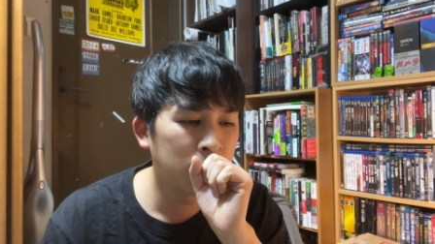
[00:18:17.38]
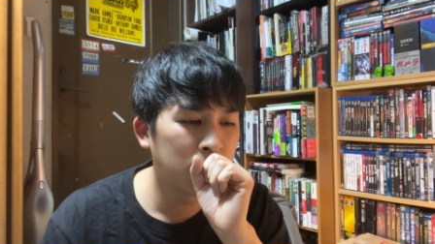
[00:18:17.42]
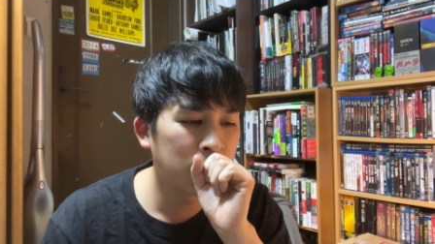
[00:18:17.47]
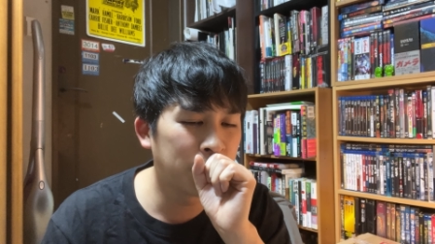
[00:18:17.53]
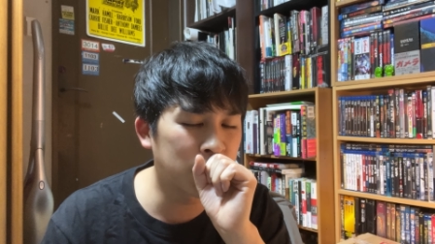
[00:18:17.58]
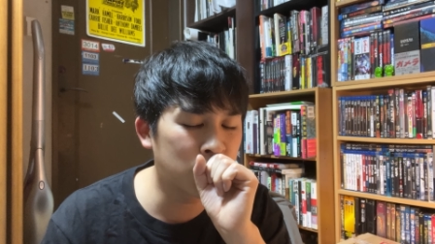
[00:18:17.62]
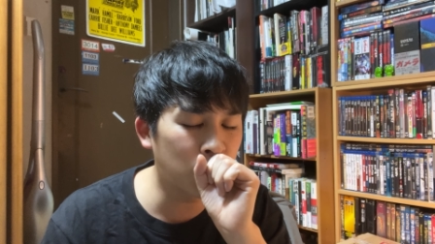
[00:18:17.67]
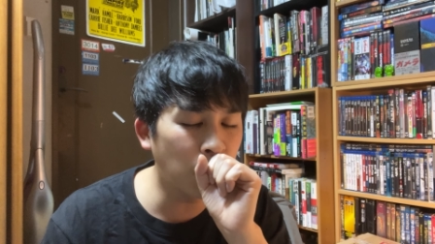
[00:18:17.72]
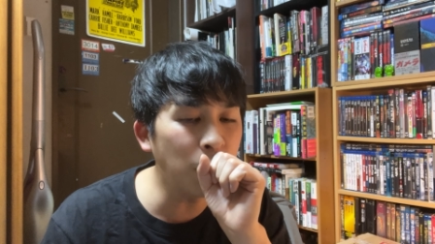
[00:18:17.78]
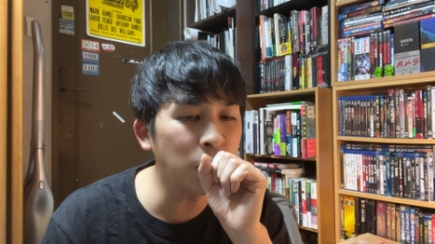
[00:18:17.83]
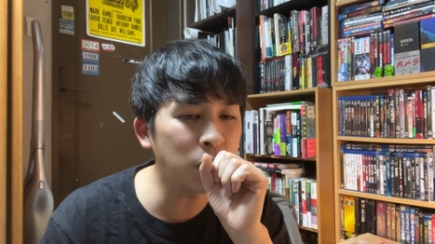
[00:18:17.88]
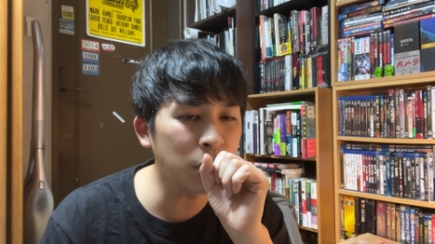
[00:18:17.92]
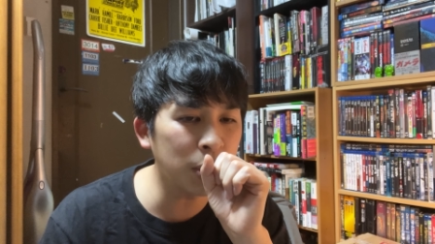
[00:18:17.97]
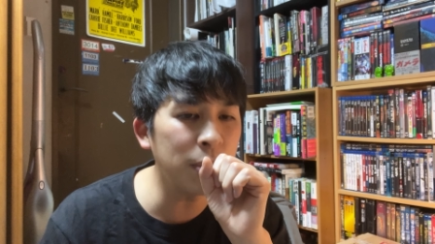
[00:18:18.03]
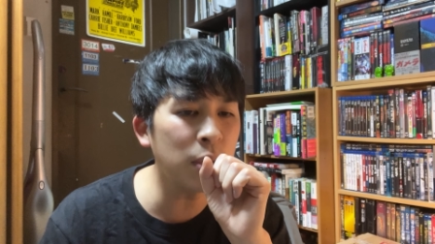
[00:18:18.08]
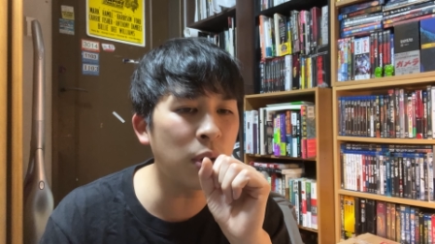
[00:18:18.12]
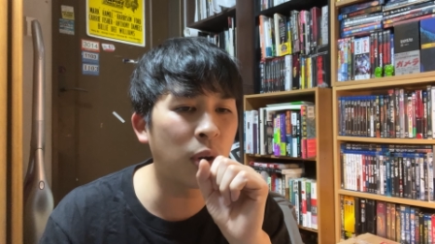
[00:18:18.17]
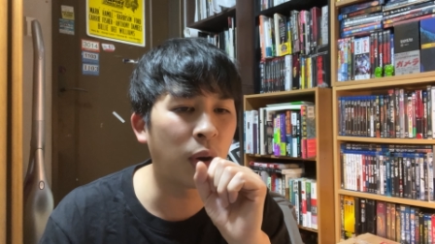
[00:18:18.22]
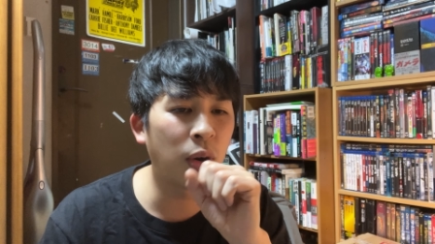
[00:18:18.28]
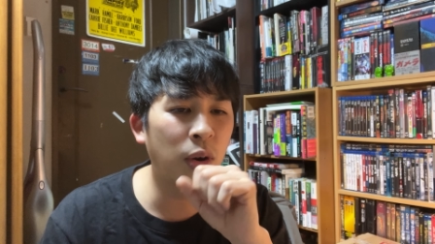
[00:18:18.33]
まあ、そもそ
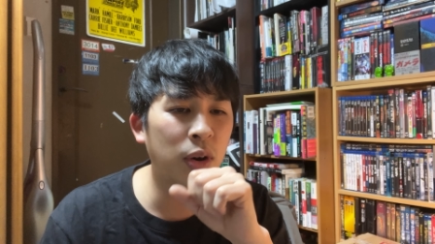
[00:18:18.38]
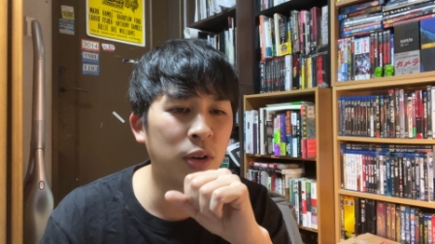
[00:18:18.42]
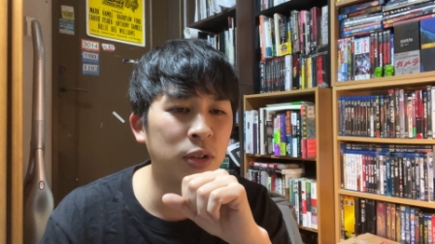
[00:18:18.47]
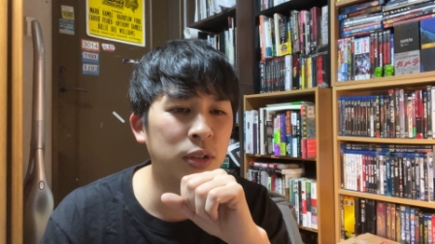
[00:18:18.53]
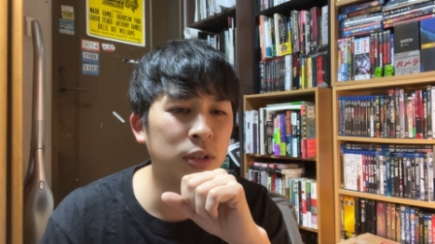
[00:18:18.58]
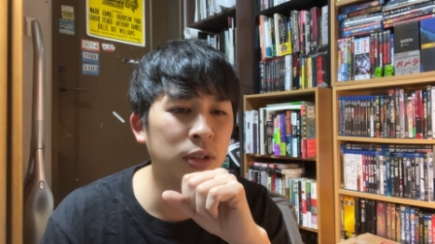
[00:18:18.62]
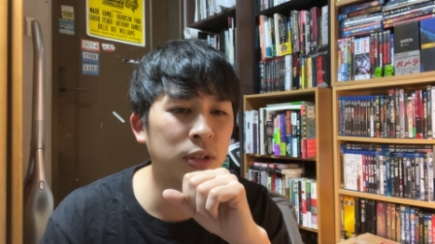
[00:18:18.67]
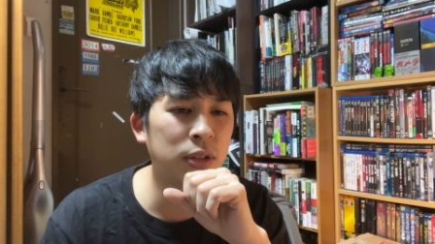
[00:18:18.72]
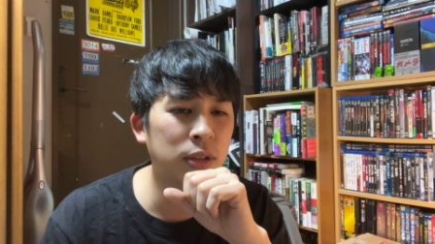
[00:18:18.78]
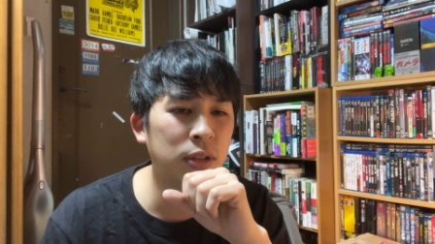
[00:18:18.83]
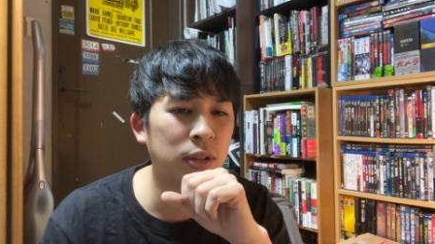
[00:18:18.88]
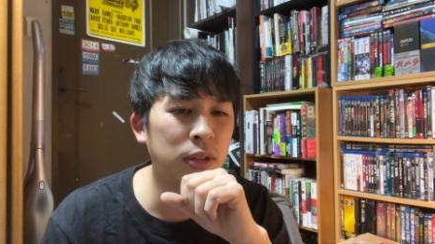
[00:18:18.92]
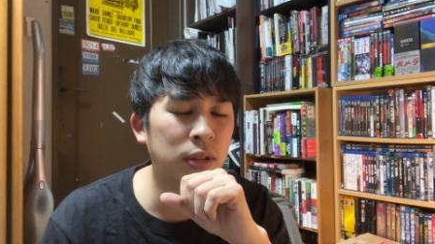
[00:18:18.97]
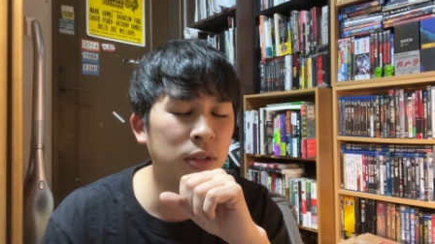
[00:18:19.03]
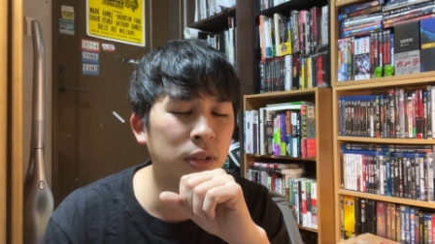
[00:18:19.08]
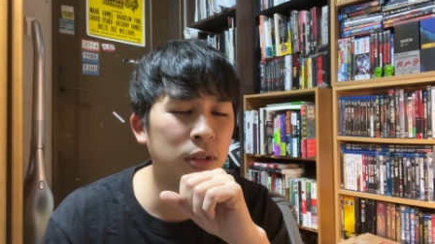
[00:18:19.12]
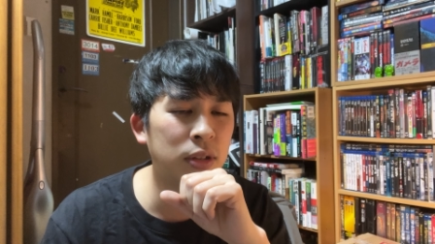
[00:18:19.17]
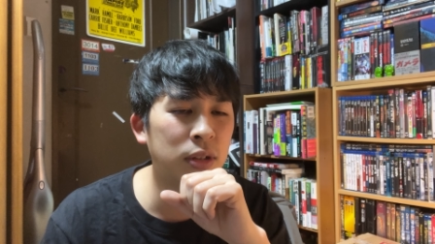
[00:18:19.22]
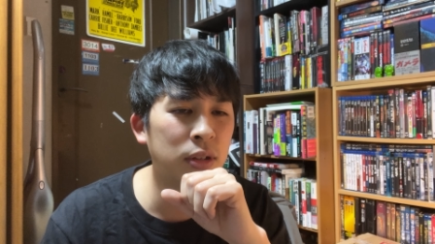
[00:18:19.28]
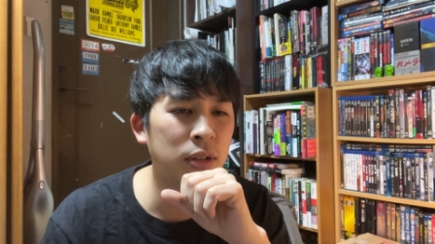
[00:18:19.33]
も、
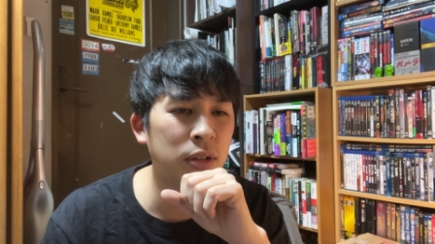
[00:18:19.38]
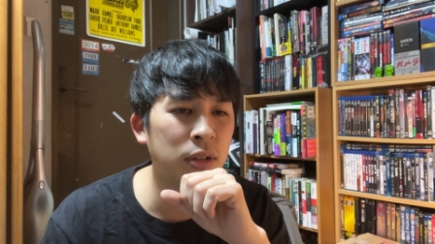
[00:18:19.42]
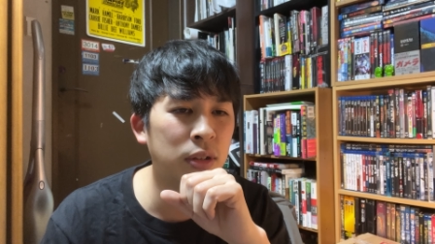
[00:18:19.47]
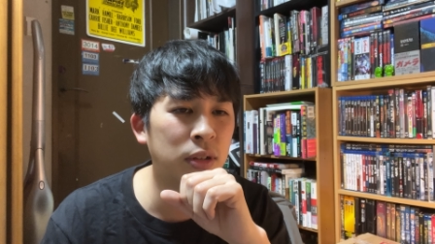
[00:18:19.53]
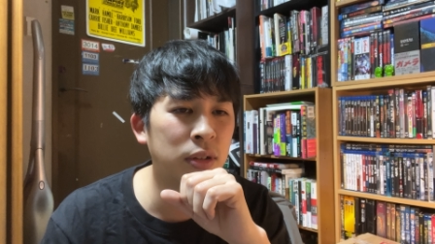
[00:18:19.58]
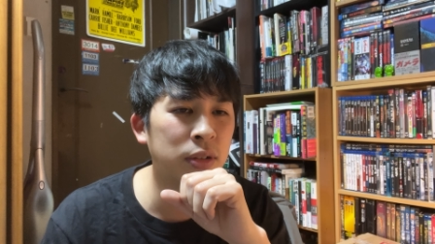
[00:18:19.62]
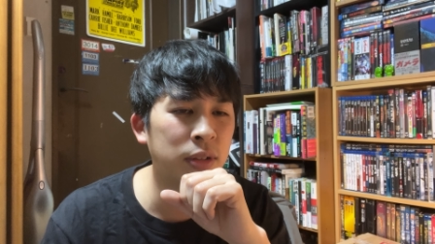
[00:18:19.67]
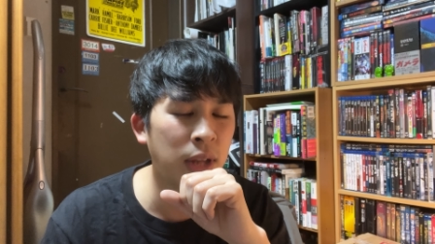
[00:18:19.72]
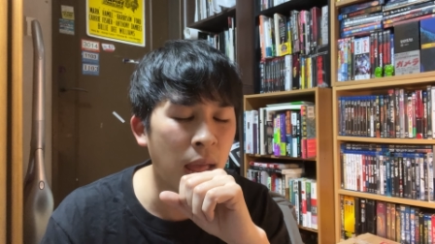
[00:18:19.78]
うーん、